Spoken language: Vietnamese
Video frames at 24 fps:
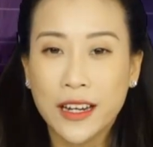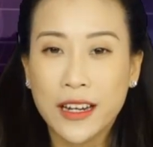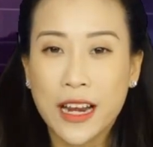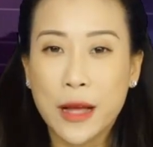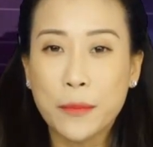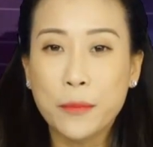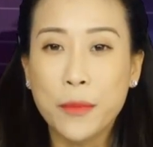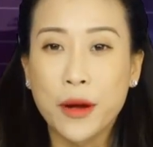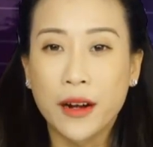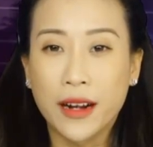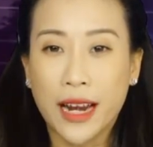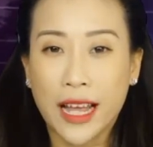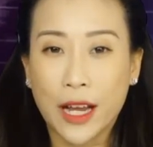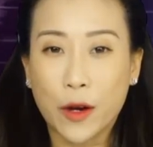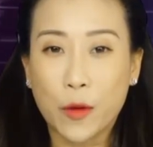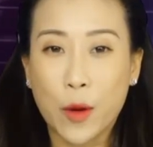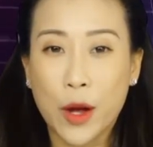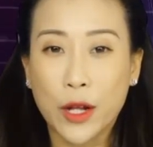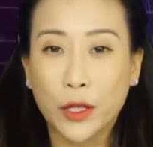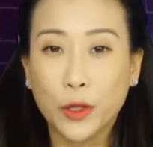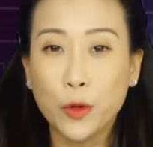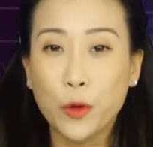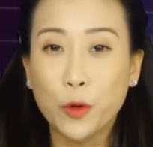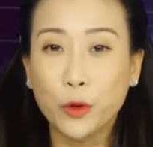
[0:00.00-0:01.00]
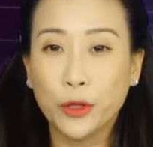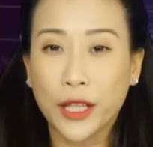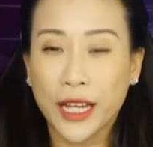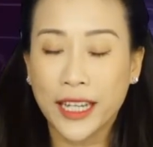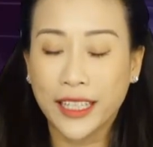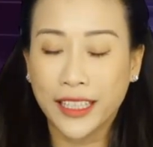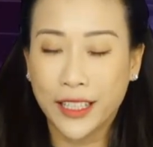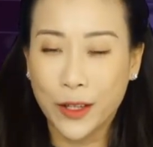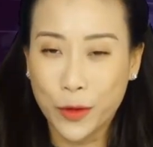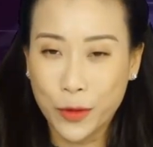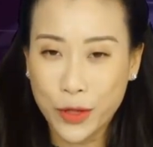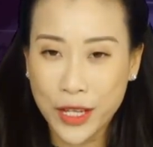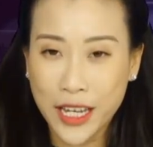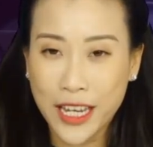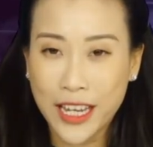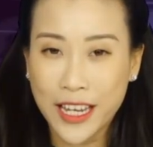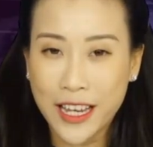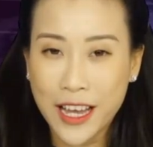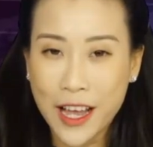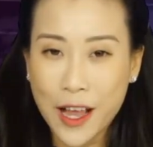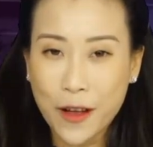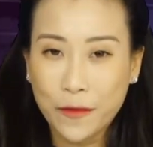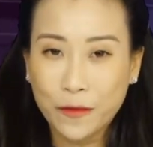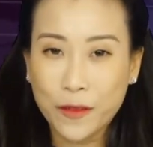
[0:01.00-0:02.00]
đã mở lại khóa tu Thanh Thiếu
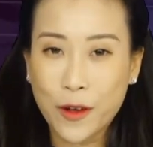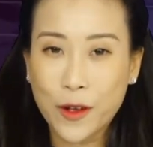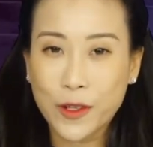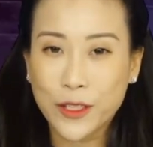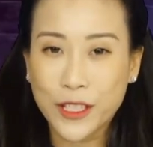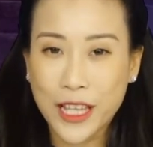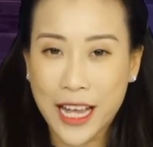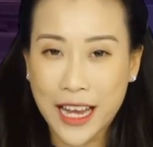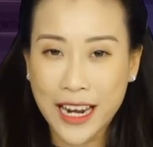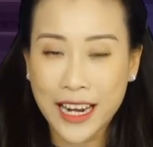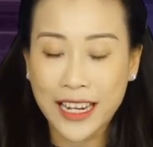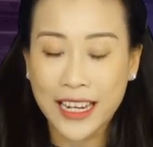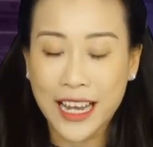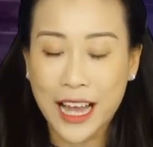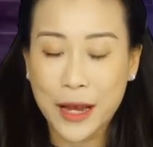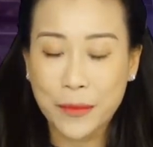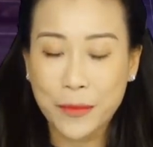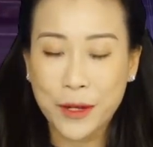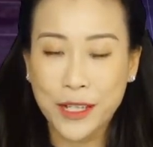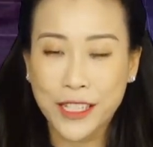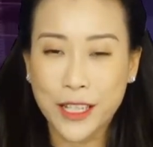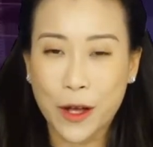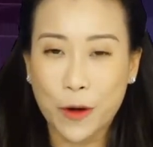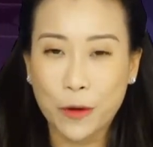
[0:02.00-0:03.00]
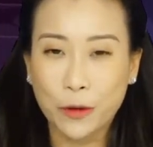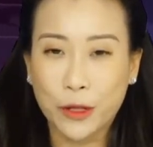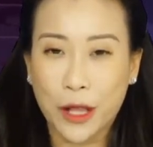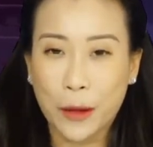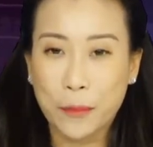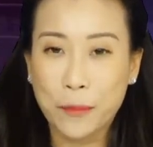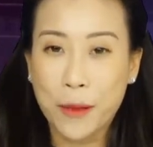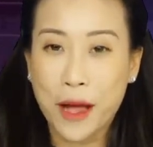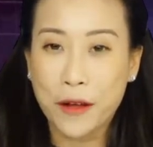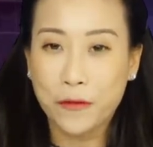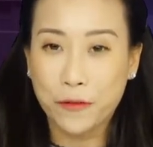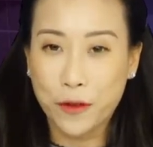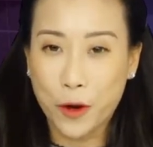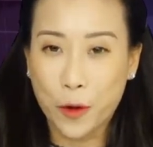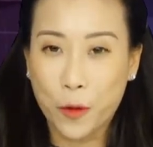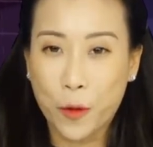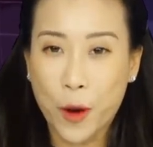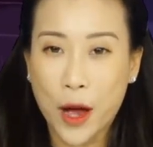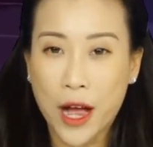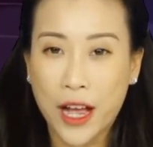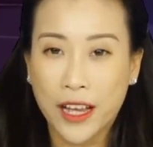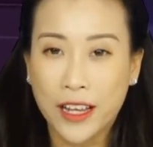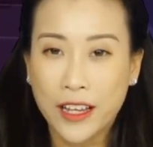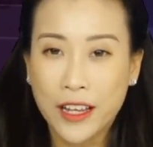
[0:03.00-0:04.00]
Nhi vào sáng ngày hai mươi sáu tháng ba vừa
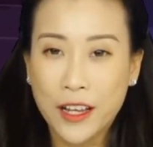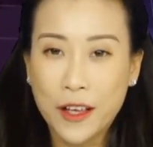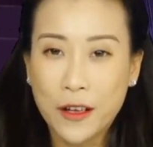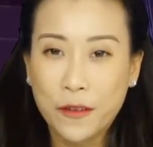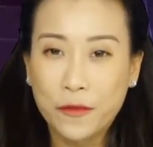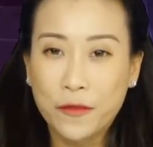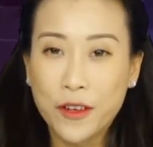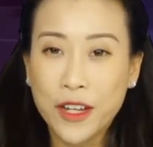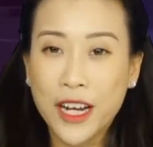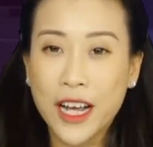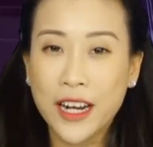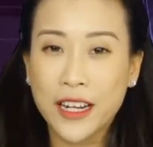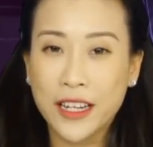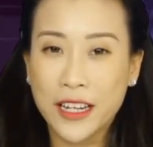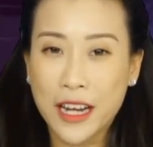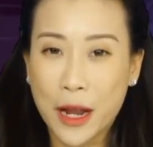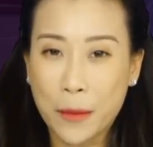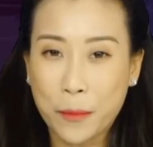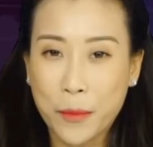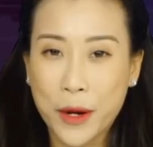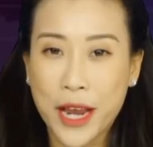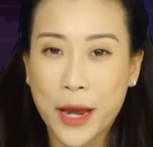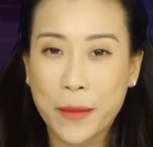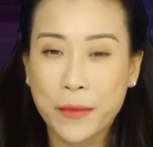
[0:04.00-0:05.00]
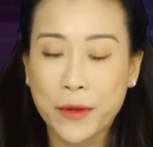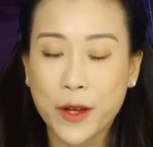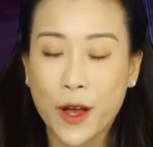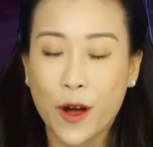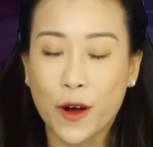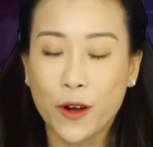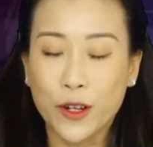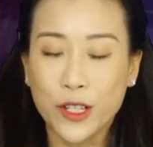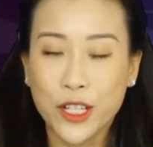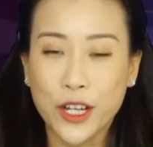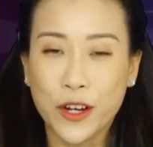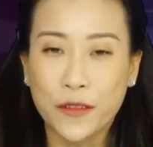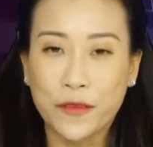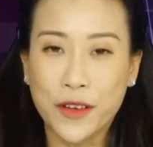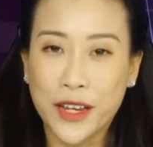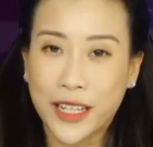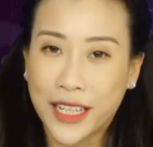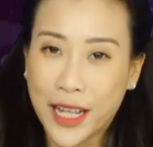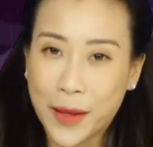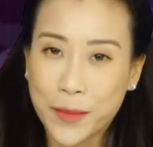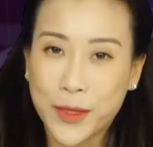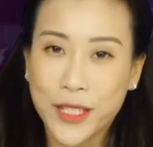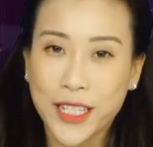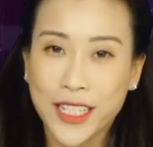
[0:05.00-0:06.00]
qua với gần năm mươi em nhỏ trở về
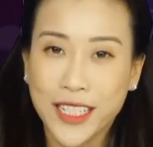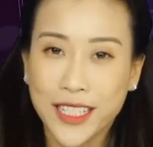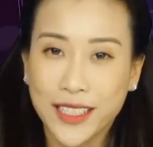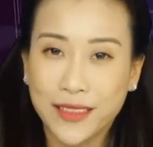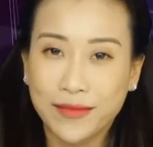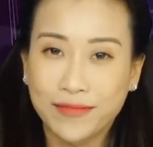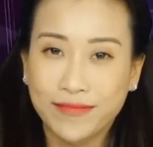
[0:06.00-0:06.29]
tham dự.